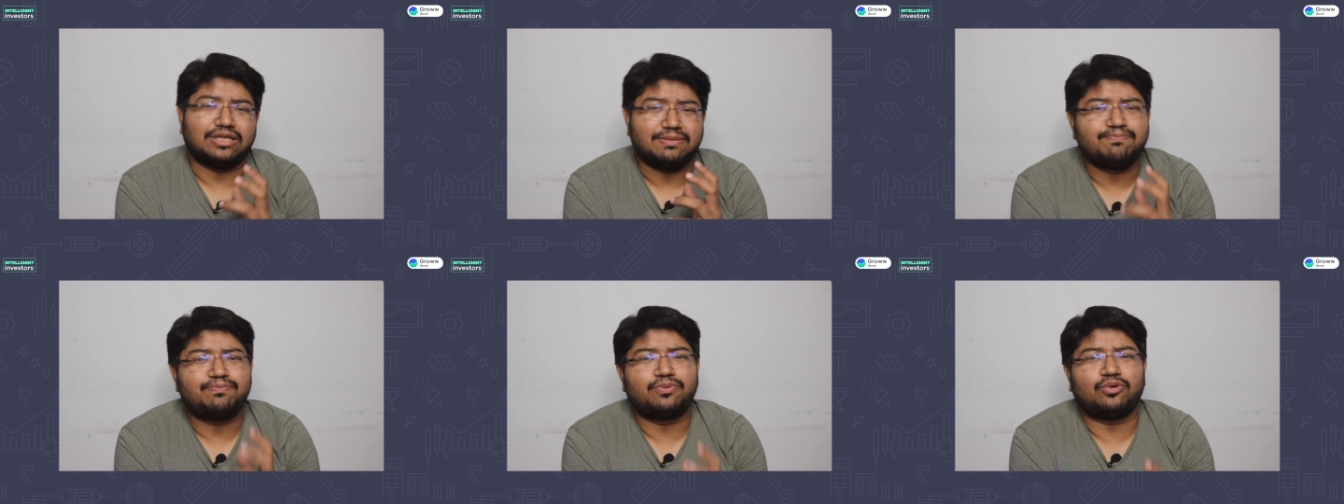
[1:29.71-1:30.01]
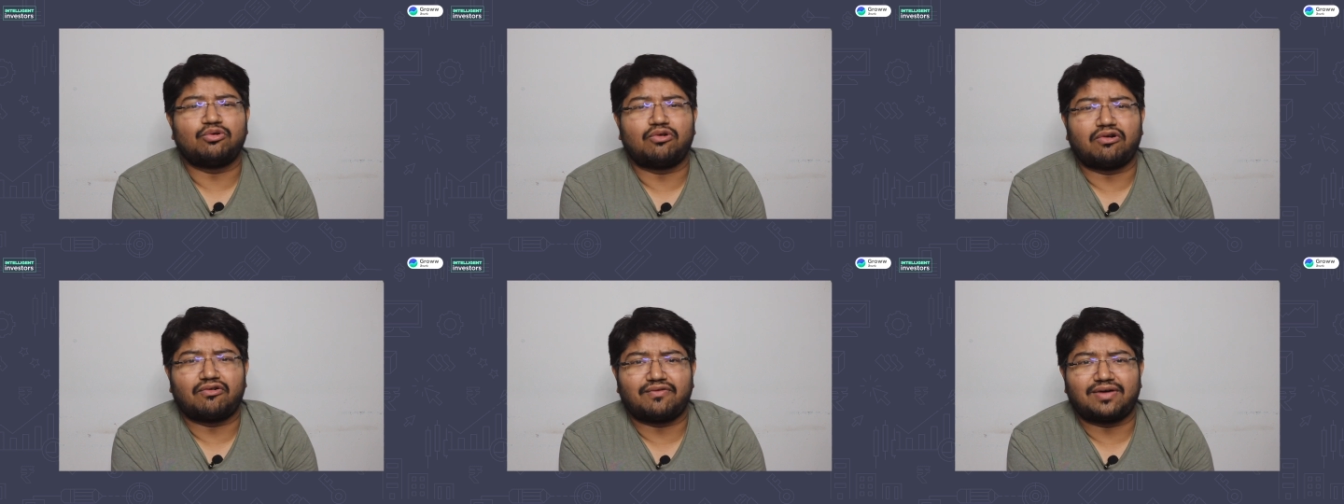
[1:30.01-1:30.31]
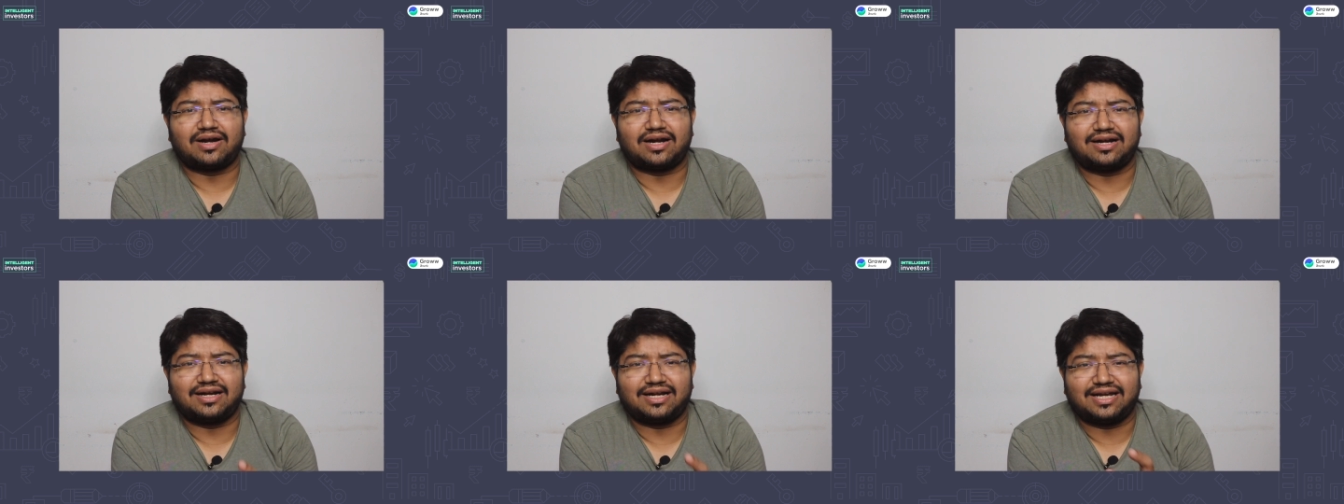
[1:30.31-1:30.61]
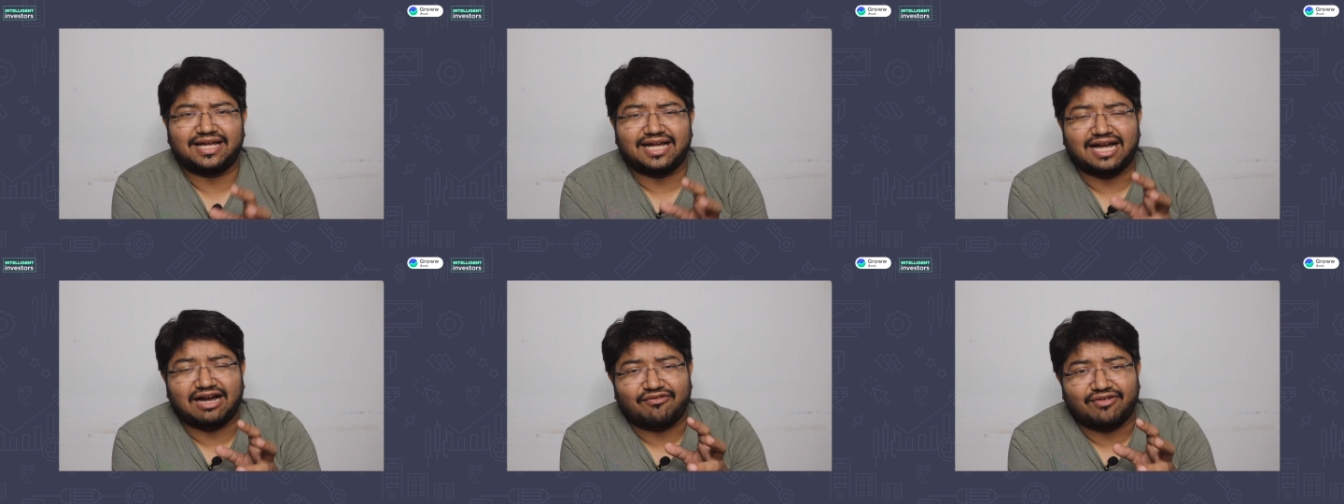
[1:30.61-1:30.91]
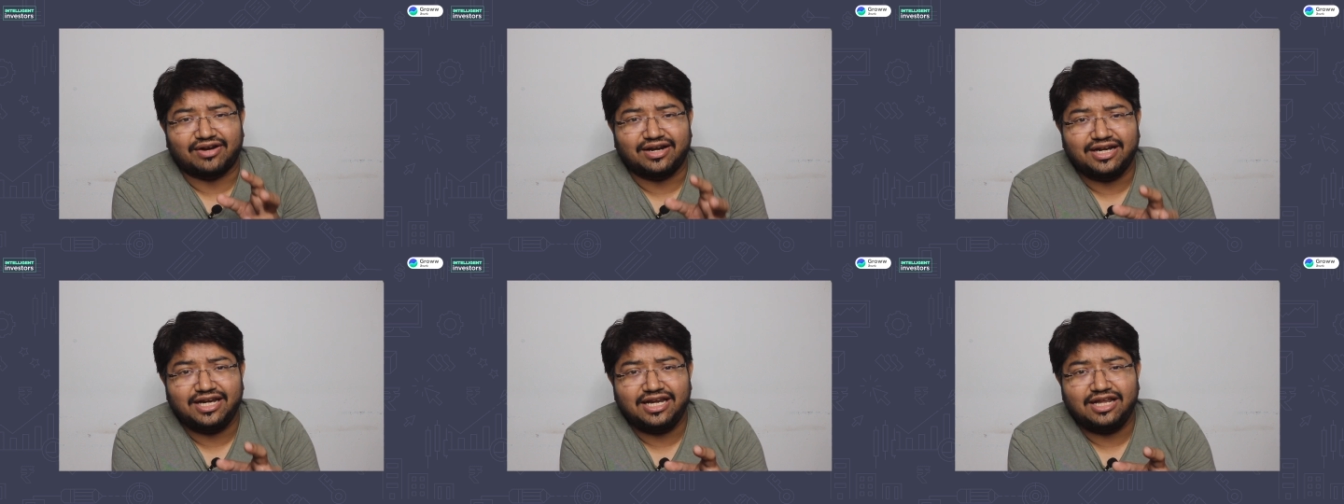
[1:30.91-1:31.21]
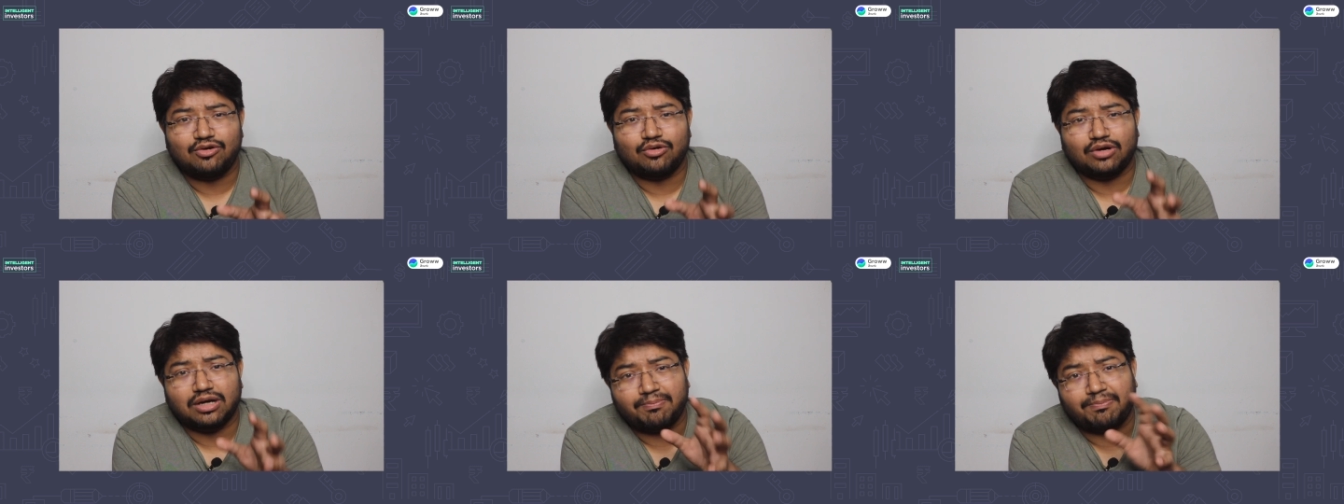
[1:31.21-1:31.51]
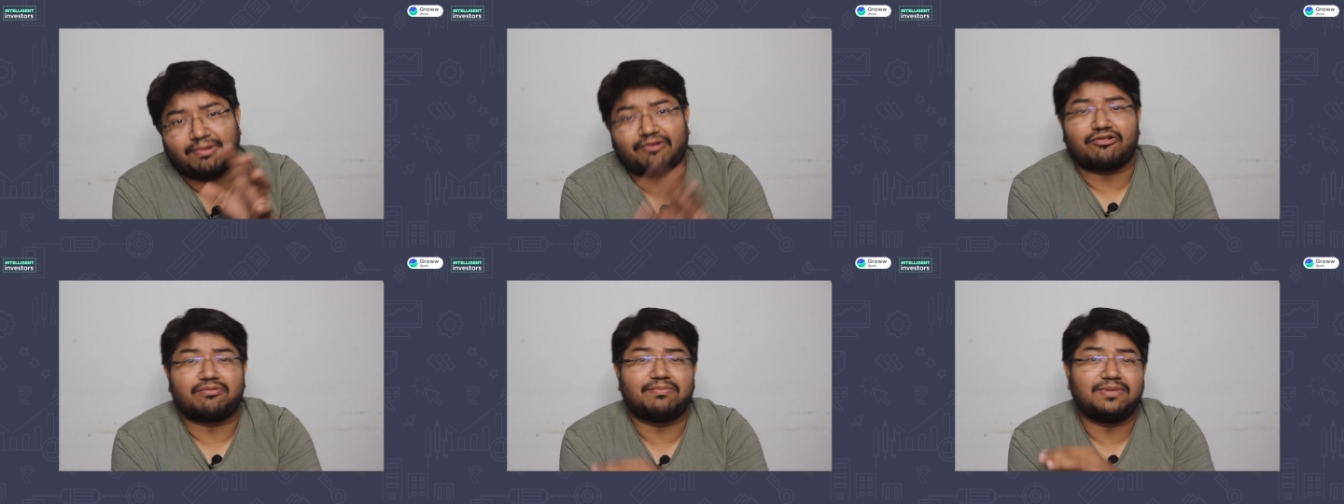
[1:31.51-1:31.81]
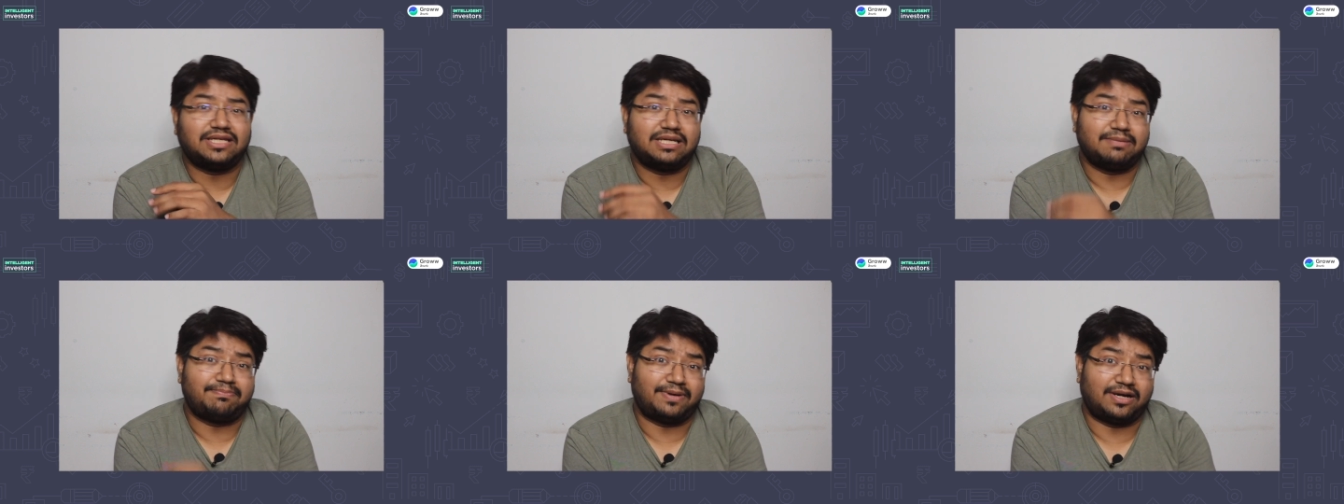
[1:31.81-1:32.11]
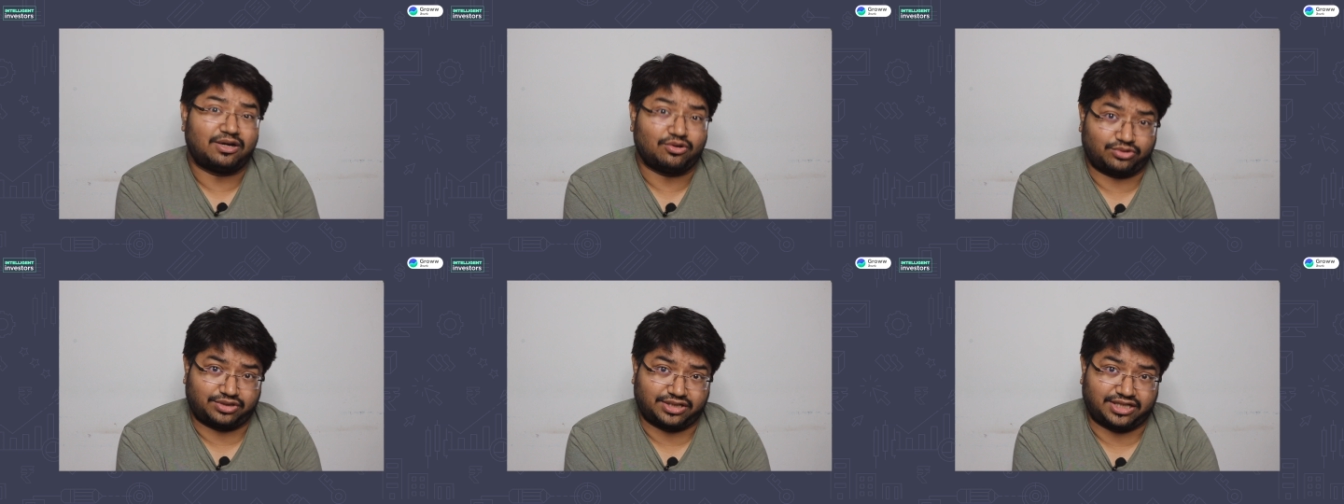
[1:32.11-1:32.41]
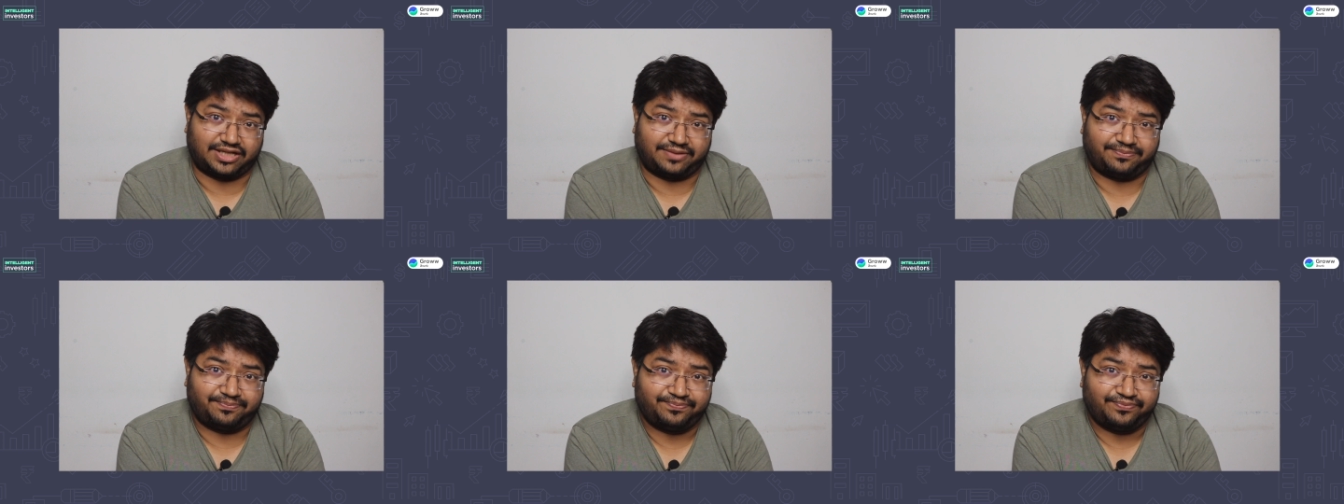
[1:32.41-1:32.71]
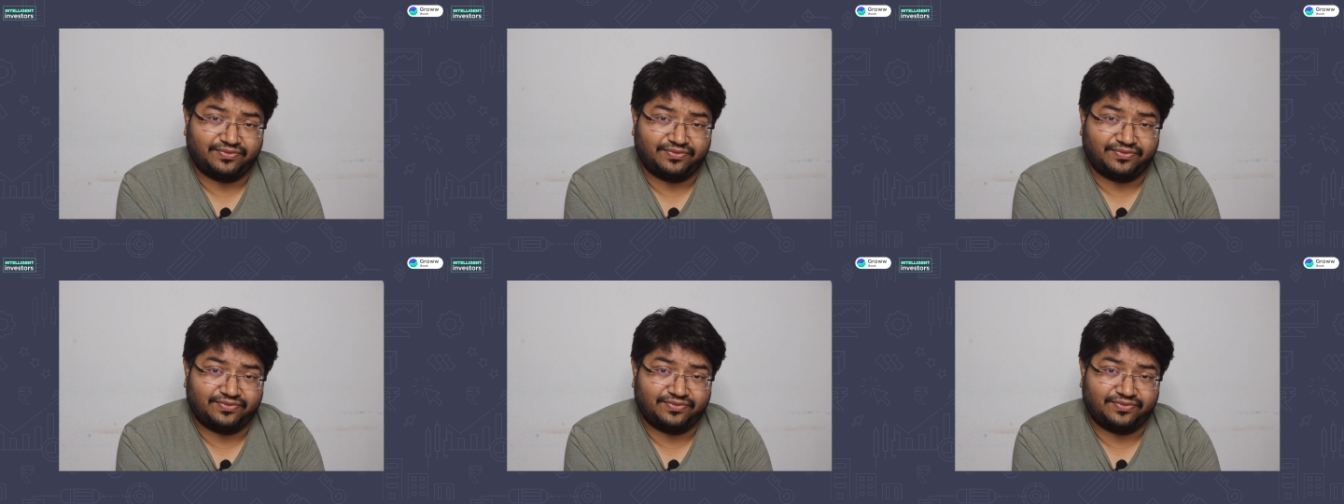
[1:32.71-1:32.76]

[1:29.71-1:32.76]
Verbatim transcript: ఇంప్రూవ్ అవ్వాలంటే అవన్నీ కూడా పవర్ మీద డిపెండ్ అవుతున్నాయి